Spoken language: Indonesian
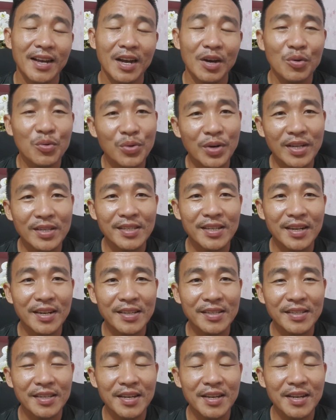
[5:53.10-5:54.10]
Aku
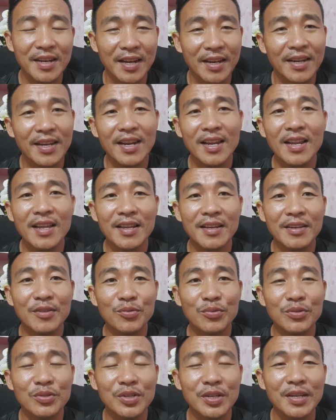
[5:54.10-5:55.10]
rasa-rasa adalah di
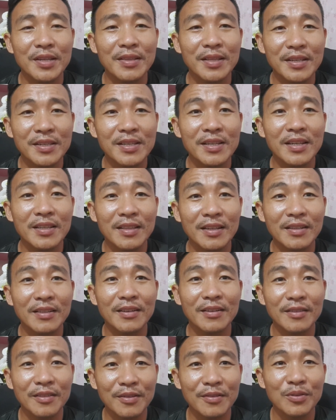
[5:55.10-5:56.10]
cerita-cerita
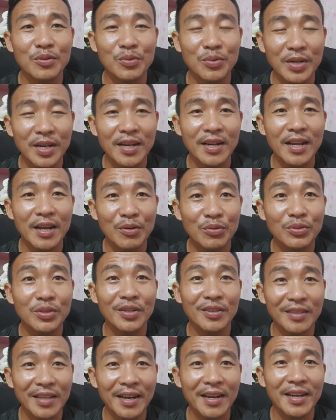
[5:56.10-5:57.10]
tertentu dan aku
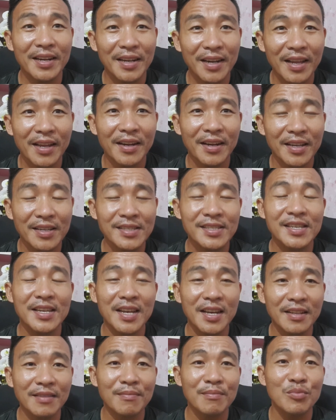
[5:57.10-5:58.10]
tertariklah
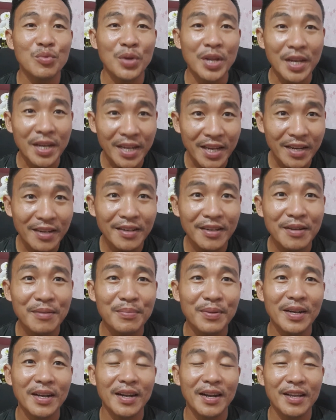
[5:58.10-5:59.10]
nasihat Muhyiddin
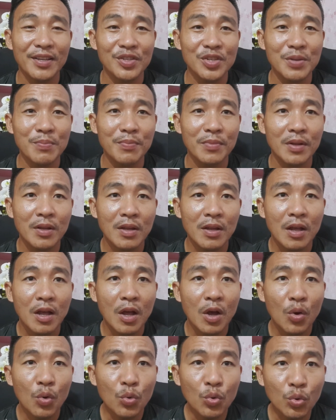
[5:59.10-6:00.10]
kepada Najib.
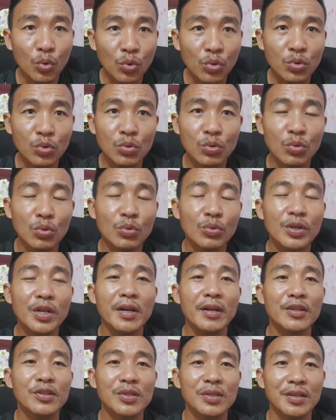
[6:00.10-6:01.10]
Urus dulu
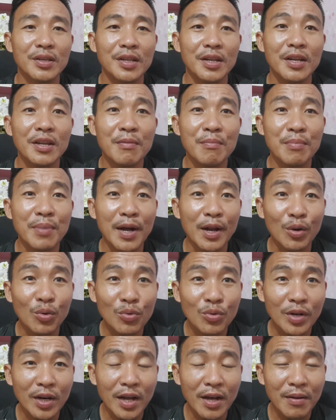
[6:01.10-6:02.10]
diri sendiri
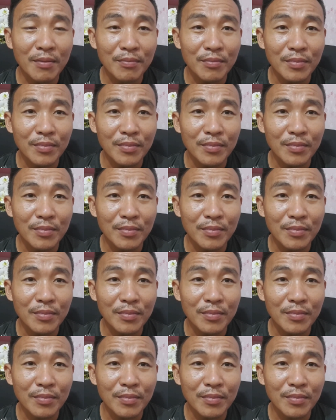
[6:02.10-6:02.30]
baru nak